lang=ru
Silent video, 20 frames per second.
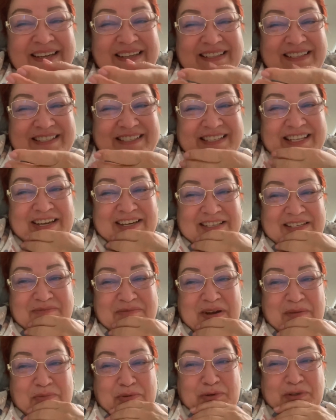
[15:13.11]
Не знаю этим
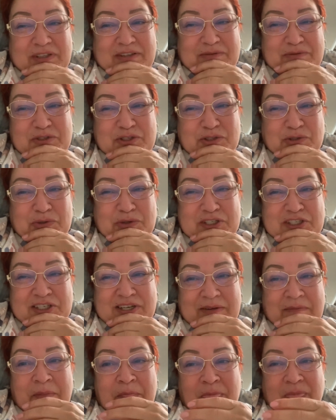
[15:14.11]
капроновым
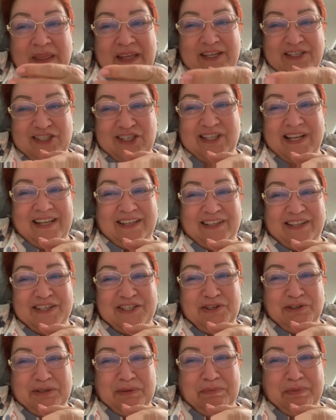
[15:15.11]
чулочкам. Их же надо на
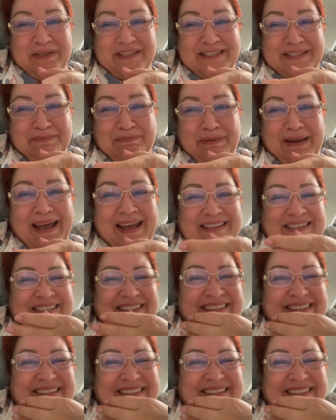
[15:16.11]
что-то прицеплять.